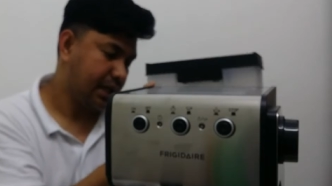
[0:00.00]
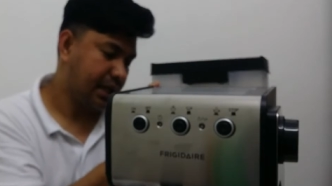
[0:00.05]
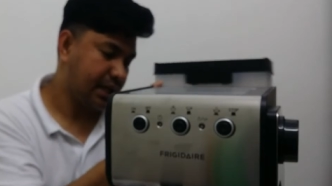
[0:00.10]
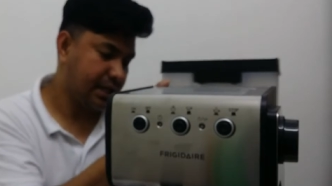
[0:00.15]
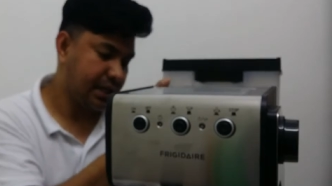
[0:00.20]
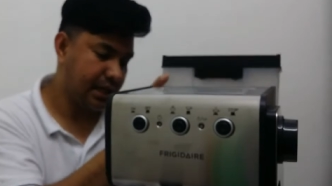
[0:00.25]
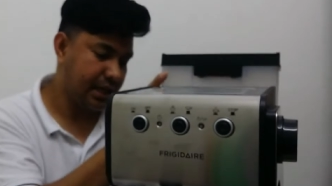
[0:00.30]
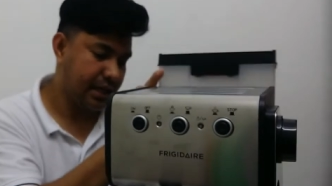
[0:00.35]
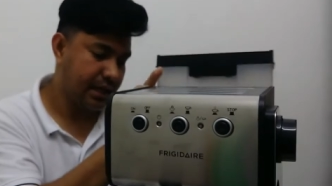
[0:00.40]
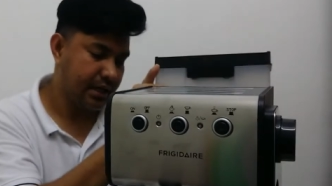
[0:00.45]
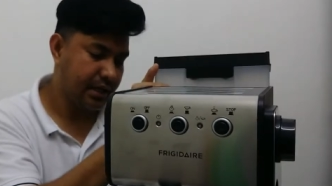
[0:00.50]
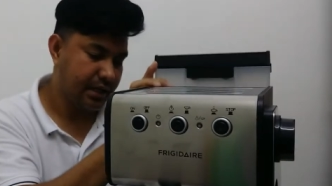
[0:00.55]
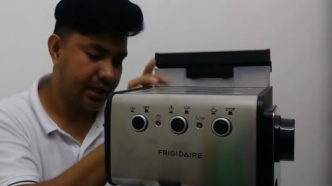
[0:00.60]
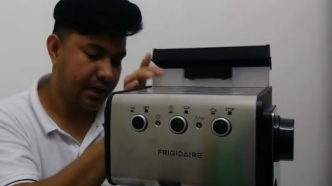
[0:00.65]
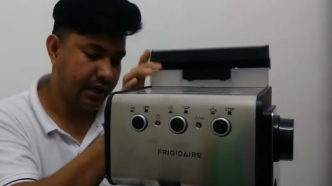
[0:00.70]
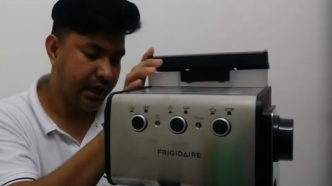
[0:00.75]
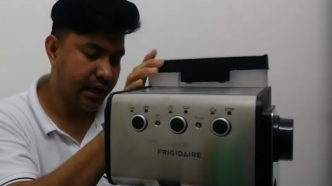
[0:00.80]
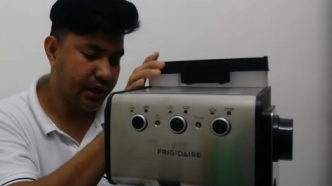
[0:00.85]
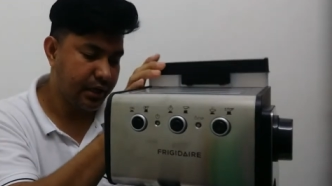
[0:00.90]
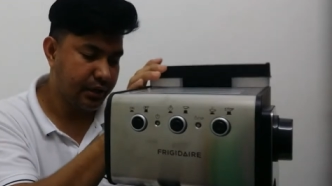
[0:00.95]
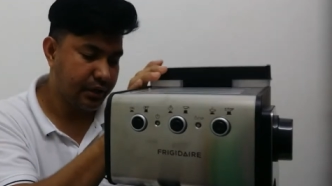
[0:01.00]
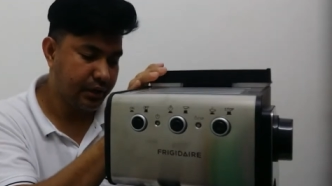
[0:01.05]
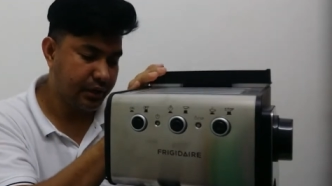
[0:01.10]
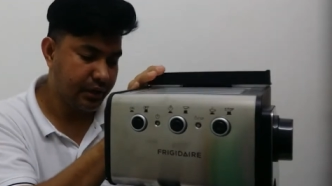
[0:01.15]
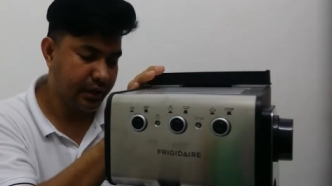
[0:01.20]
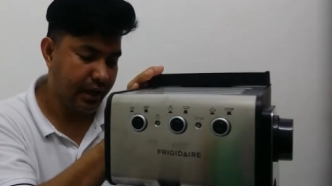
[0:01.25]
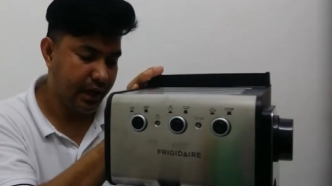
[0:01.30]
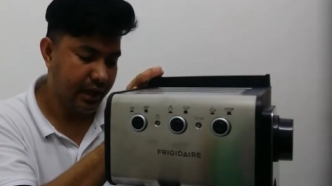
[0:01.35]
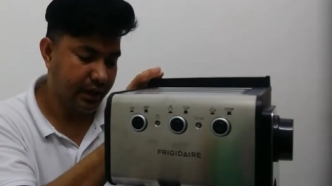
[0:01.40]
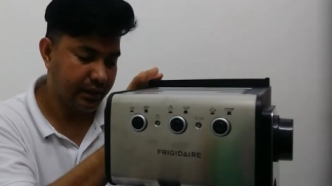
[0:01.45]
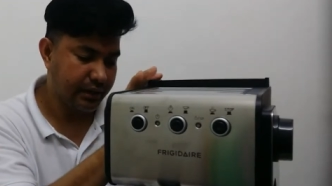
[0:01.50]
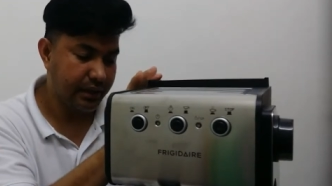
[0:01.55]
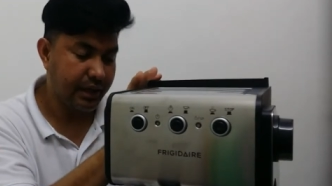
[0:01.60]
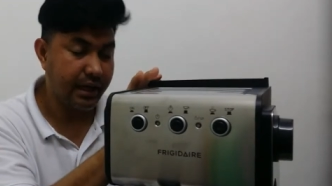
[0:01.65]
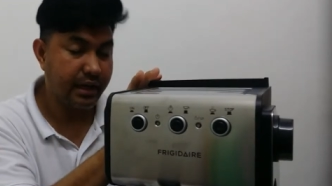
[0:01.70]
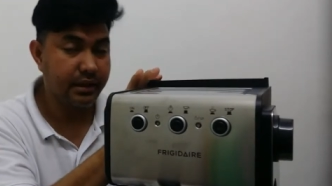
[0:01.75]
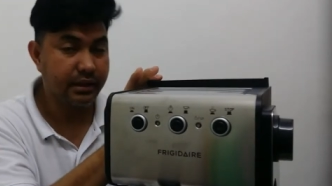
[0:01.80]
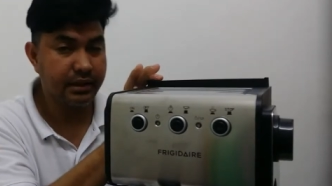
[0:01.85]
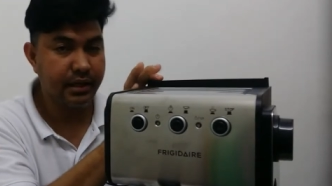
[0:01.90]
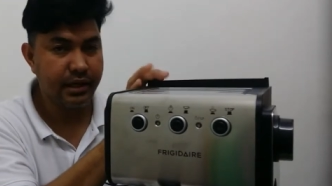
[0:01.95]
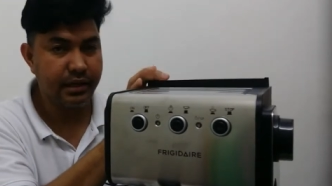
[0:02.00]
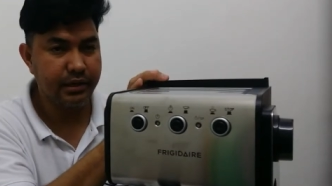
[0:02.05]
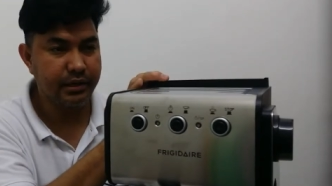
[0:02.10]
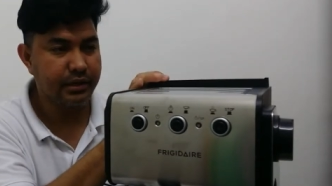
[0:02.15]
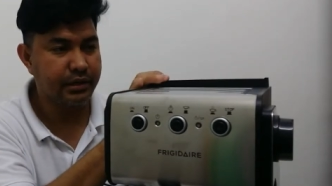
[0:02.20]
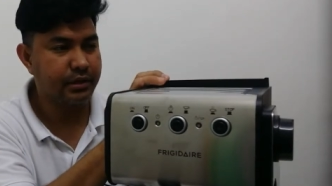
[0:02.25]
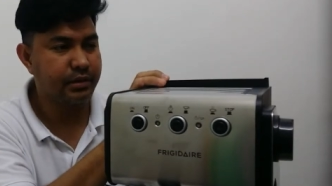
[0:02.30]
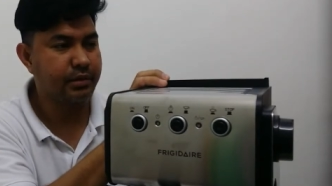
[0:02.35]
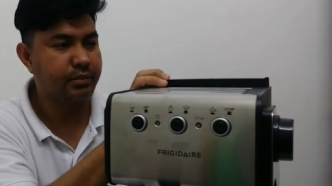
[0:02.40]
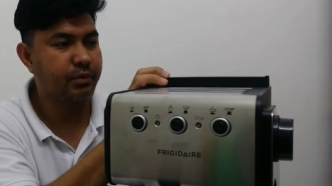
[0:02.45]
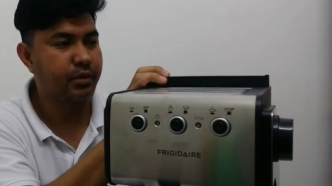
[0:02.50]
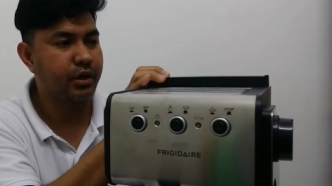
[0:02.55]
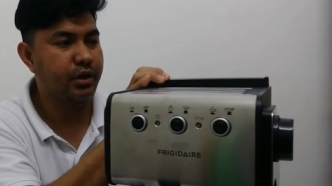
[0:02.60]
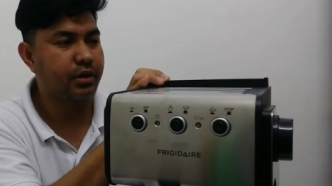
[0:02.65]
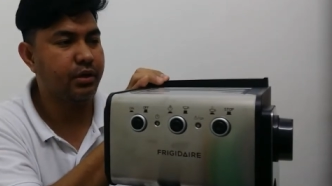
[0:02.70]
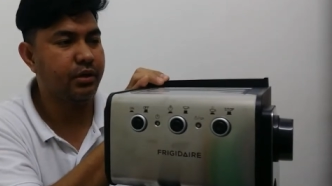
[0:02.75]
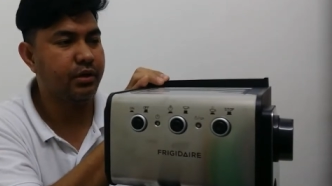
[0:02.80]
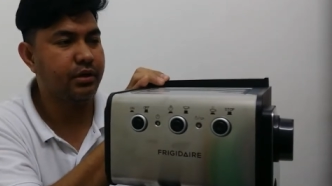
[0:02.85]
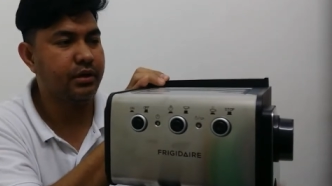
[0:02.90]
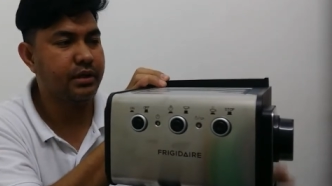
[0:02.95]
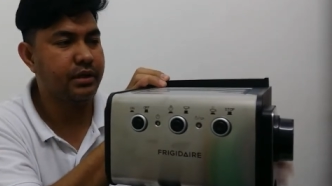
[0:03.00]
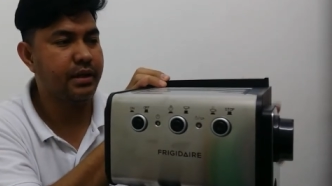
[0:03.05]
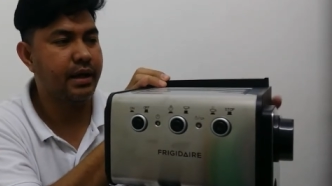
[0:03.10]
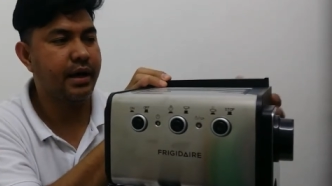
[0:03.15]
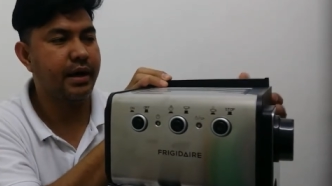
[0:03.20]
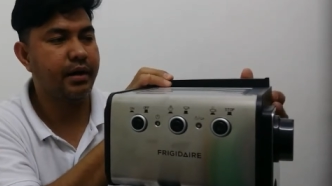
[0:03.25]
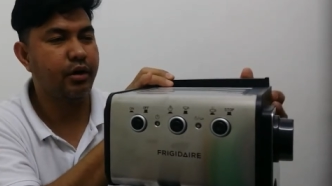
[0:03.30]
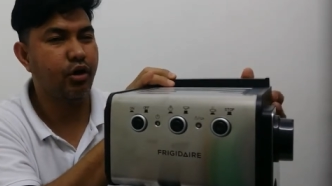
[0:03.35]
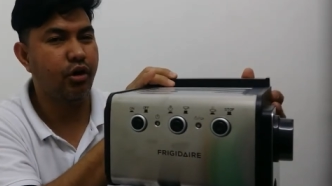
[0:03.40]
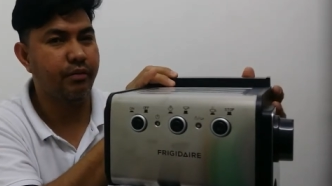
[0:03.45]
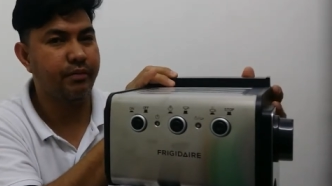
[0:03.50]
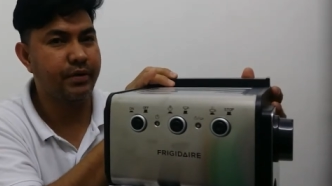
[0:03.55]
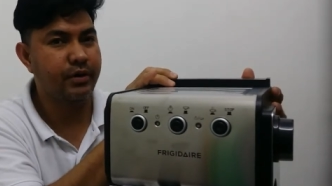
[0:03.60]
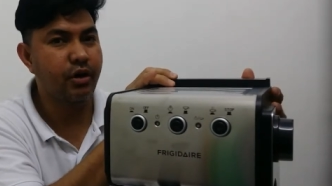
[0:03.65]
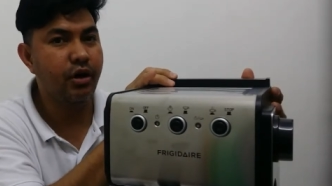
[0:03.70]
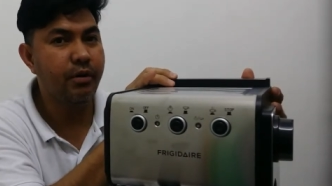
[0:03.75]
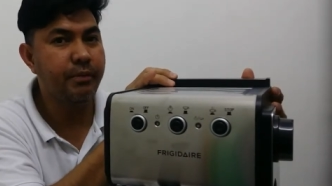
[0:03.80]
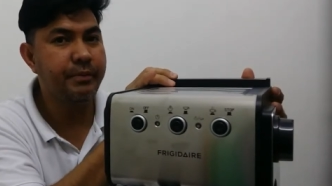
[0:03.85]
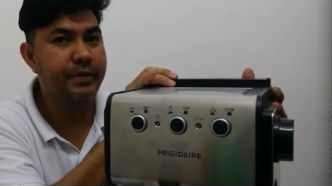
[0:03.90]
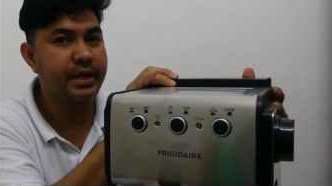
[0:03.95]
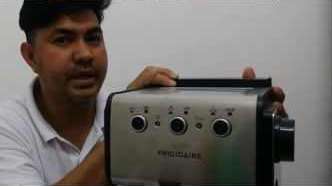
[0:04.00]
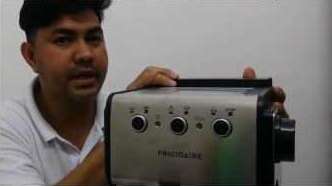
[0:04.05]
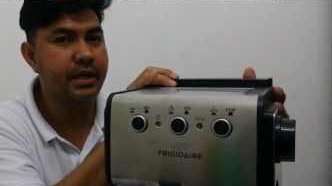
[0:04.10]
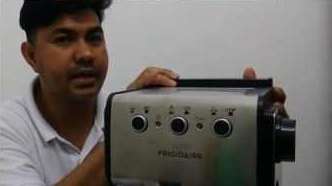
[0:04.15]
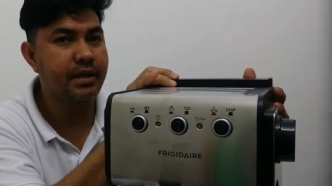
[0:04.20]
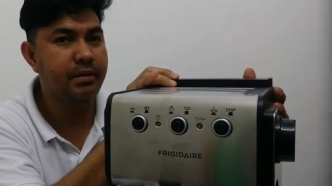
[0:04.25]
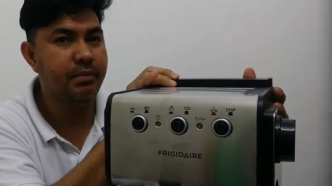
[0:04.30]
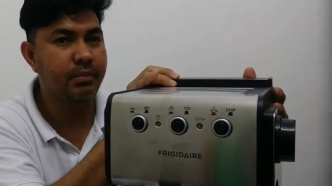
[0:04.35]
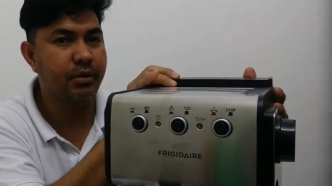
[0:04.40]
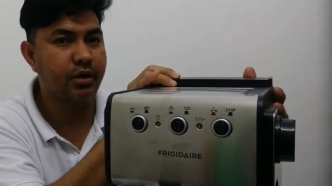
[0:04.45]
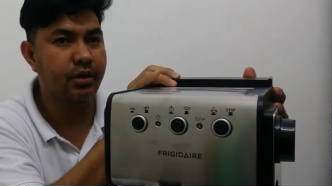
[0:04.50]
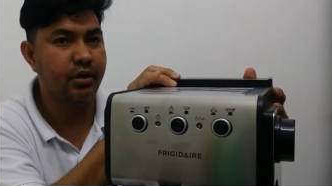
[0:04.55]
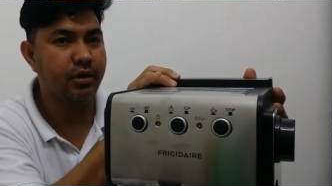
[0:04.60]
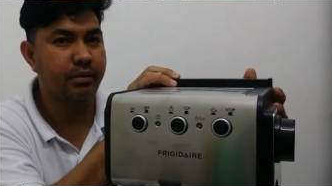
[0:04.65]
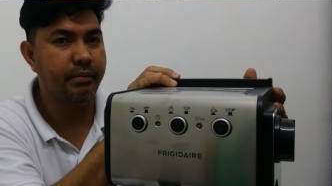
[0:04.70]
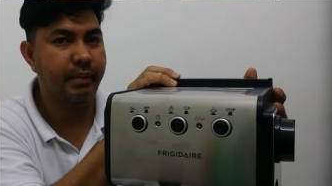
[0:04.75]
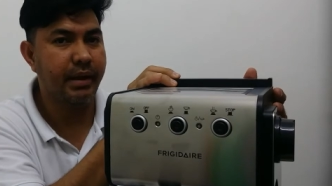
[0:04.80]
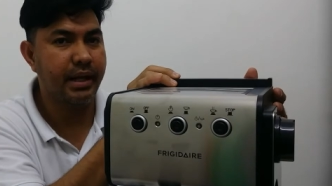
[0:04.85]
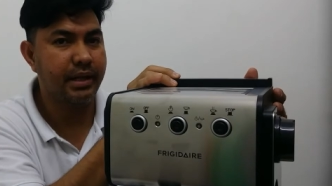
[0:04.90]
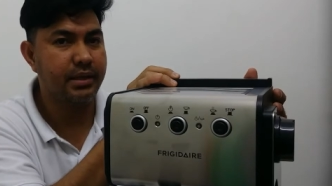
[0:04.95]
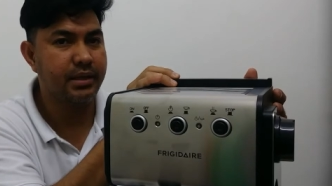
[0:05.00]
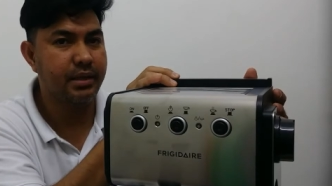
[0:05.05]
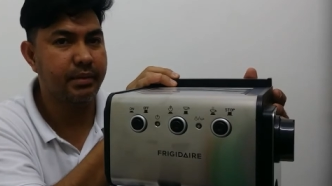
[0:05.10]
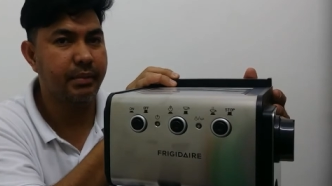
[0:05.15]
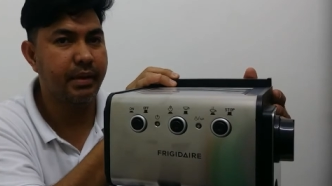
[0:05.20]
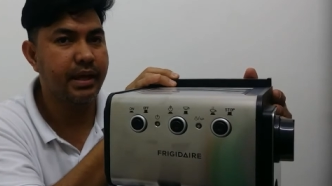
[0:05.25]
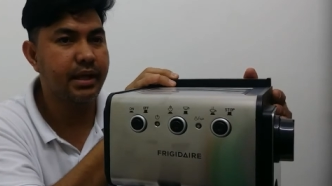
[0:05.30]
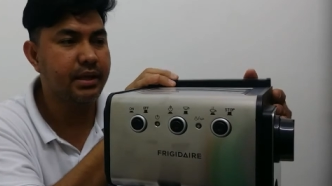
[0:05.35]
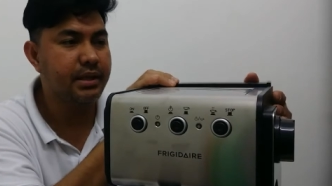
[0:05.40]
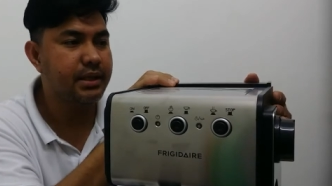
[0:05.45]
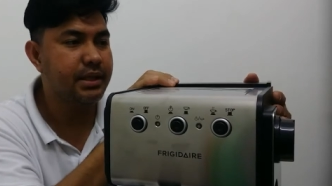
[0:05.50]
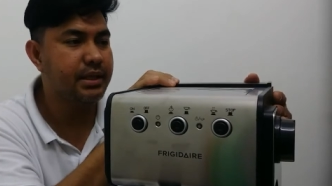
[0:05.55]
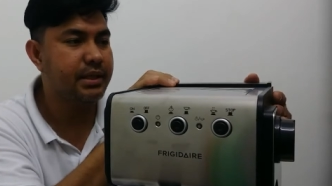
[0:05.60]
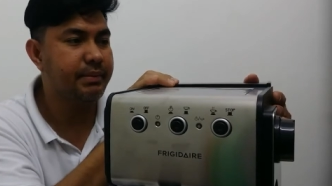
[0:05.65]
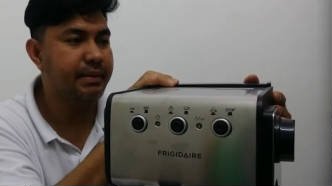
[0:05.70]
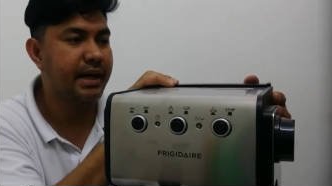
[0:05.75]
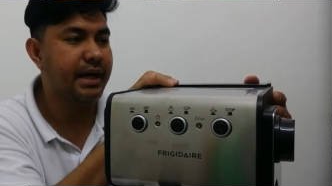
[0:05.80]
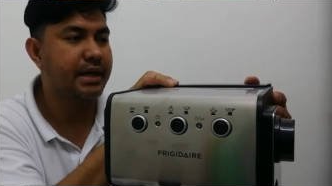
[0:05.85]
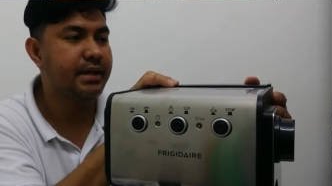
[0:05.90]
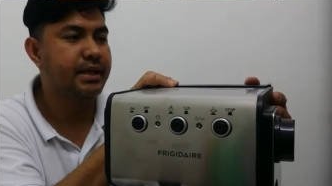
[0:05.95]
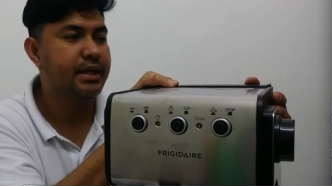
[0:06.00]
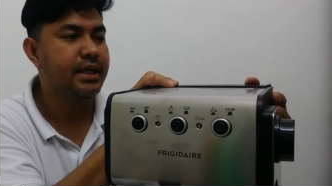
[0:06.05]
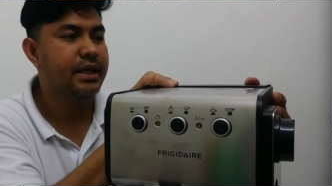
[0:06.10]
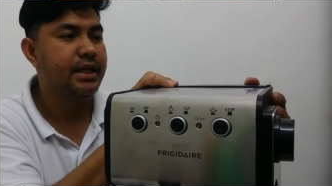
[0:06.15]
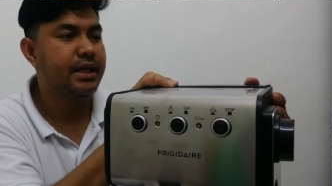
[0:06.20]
Kasi ngayon, ang trend ngayon, more on uh, coffee-coffee, more on milk tea di ba?